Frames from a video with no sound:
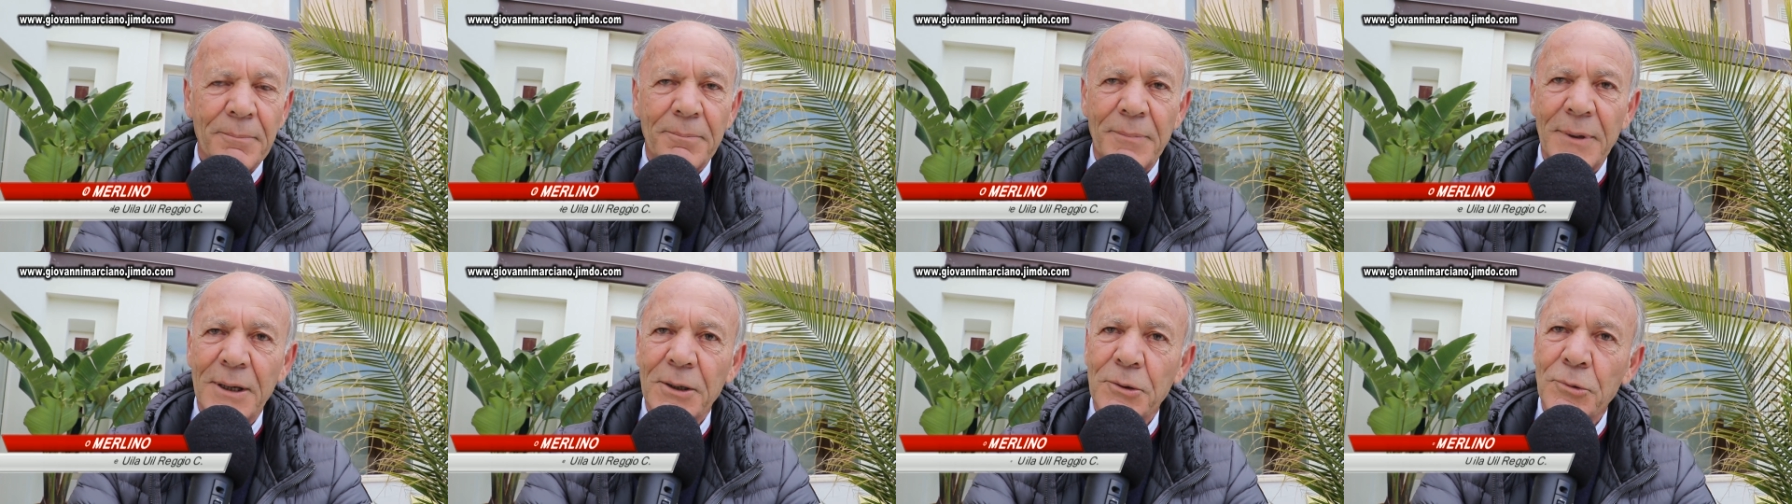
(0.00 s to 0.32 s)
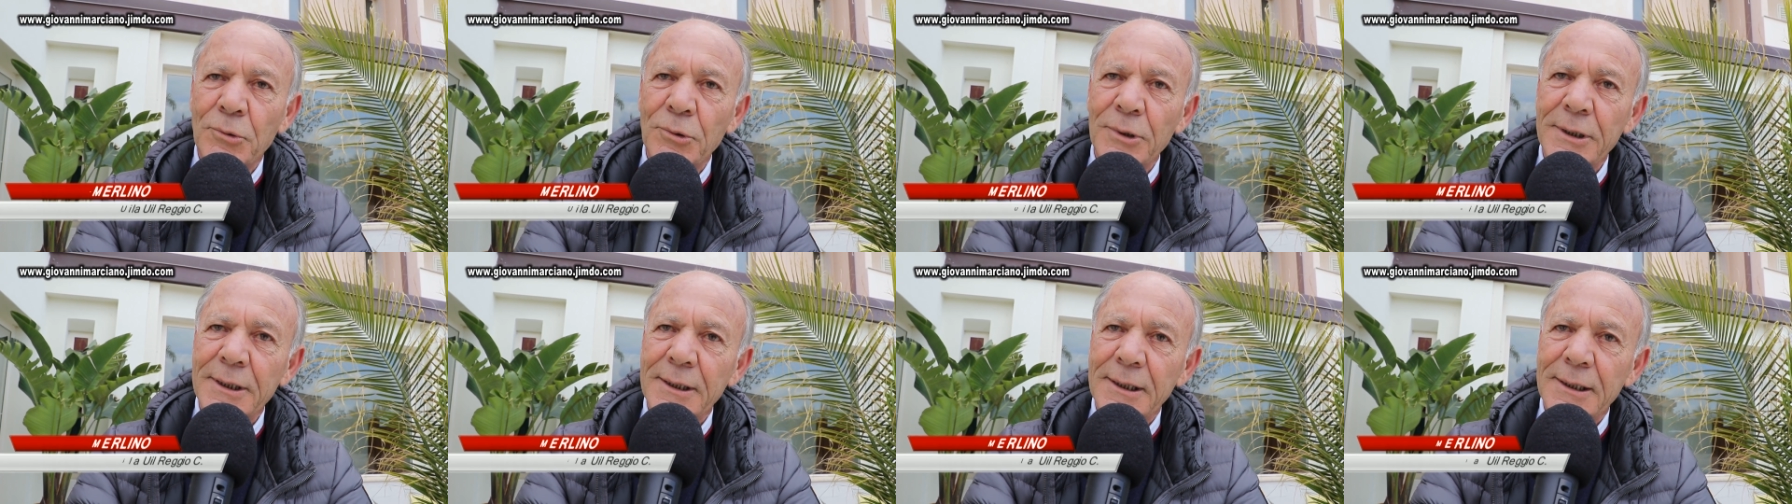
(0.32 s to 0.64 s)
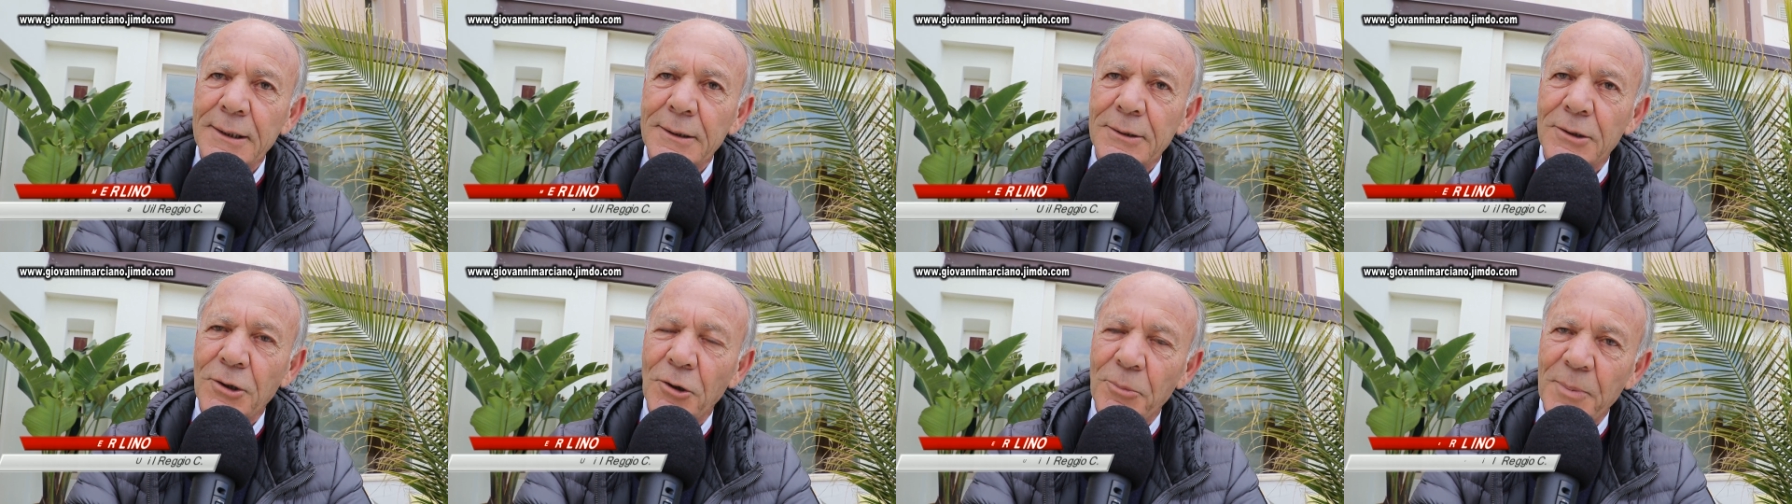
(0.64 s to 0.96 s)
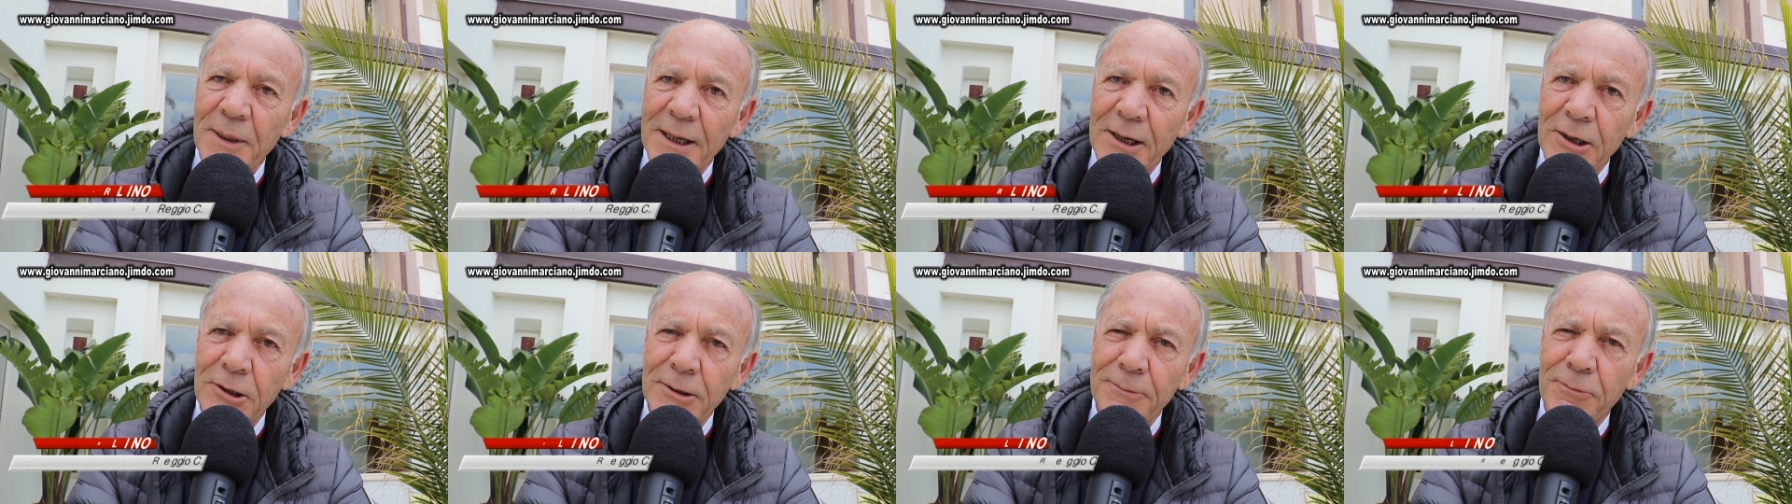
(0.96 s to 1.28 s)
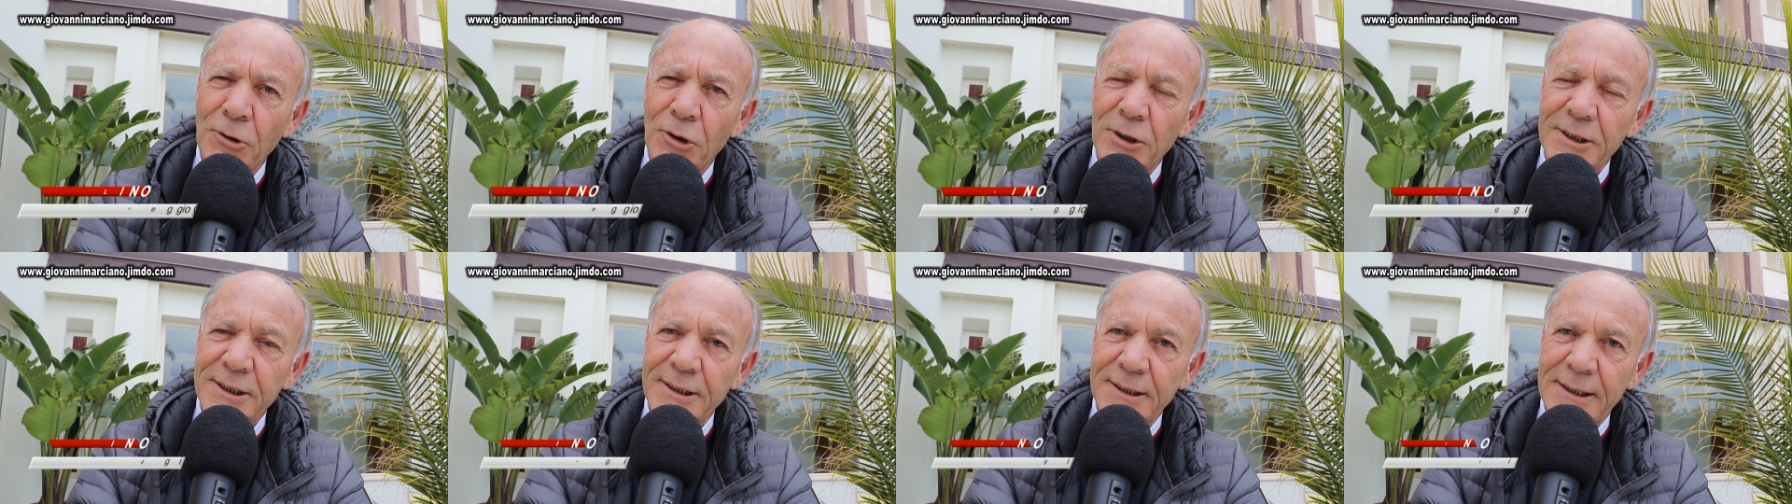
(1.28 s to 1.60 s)
per cui gli operai
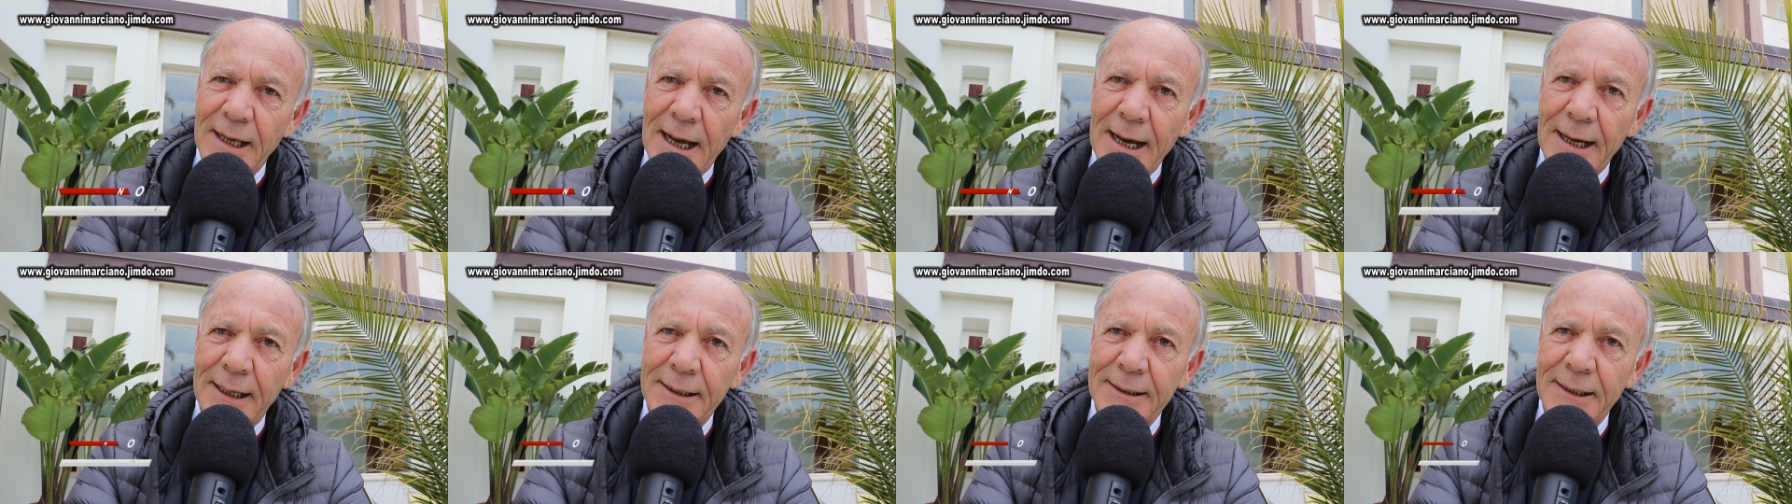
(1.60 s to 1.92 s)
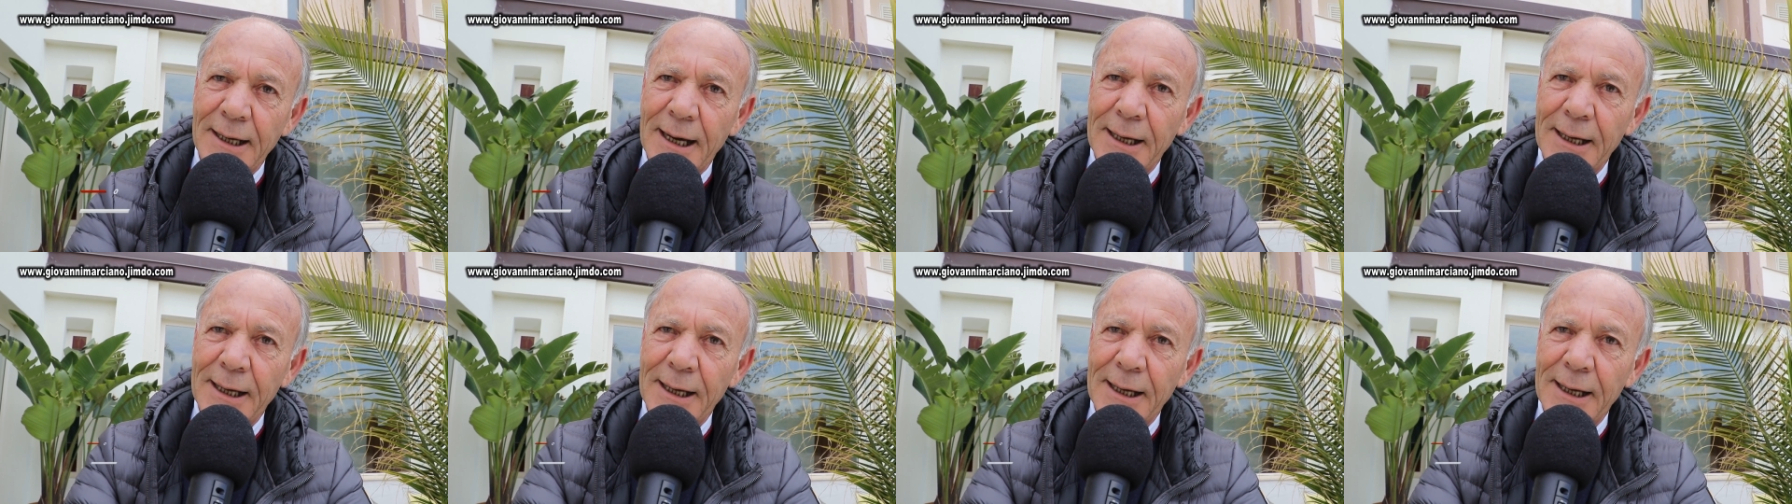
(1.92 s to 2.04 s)
forestali